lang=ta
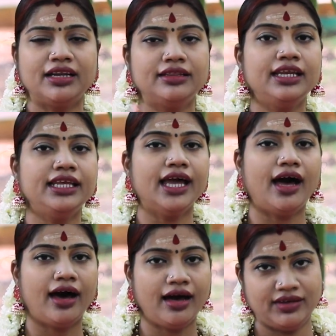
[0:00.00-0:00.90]

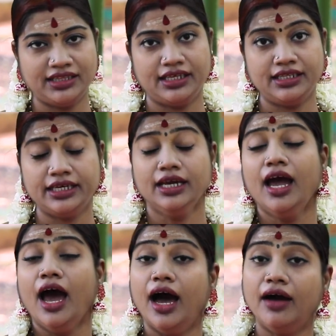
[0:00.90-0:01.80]
மர்தினியாக வந்தது
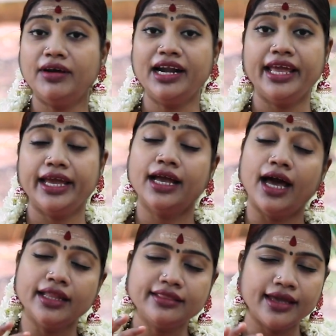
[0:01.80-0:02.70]
அவளே
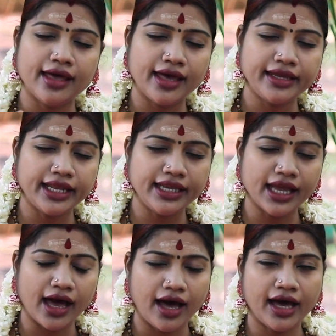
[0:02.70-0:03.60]

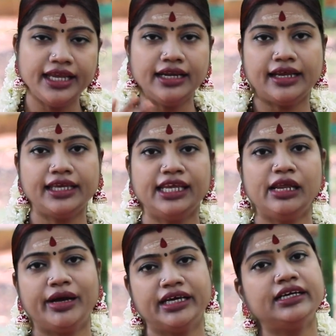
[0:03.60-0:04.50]
காத்தியாயனியாக இன்றைக்கு
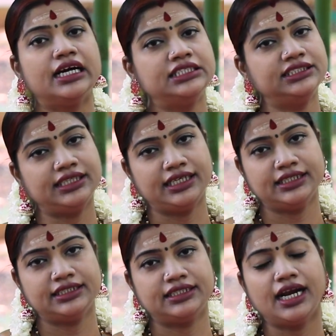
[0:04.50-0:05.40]
நமக்கு காட்சி
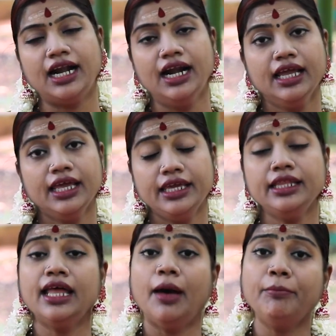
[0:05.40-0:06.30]
தருகின்றாள்
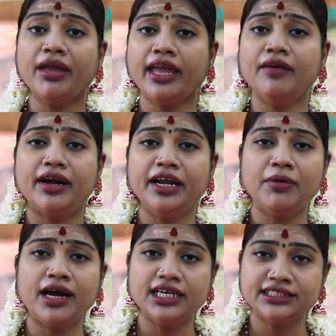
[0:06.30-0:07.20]
இந்த அம்பிகையை
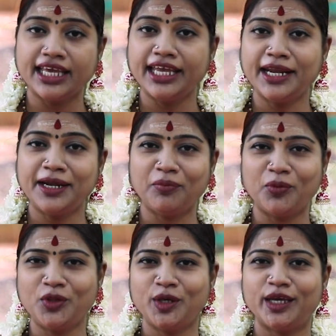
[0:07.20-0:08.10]
வழிபாடு செய்கின்ற
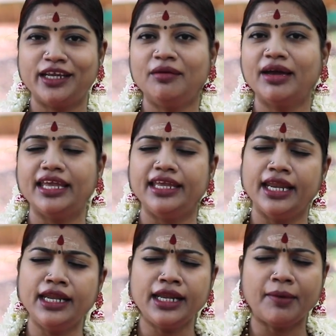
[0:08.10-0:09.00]
போது நமக்கு
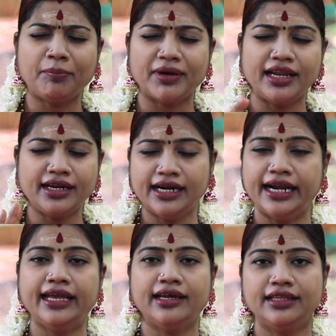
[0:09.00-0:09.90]
என்ன பலன்
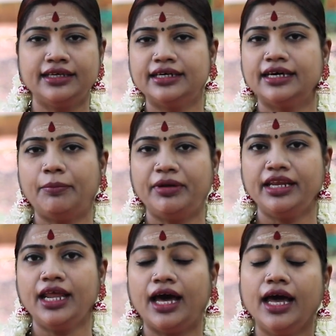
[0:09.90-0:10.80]
கிடைக்கிறது
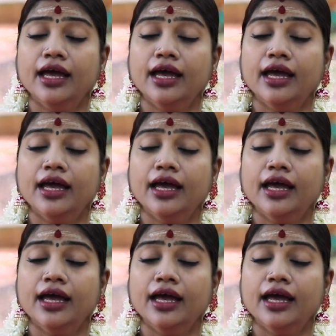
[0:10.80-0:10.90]
அப்படின்னா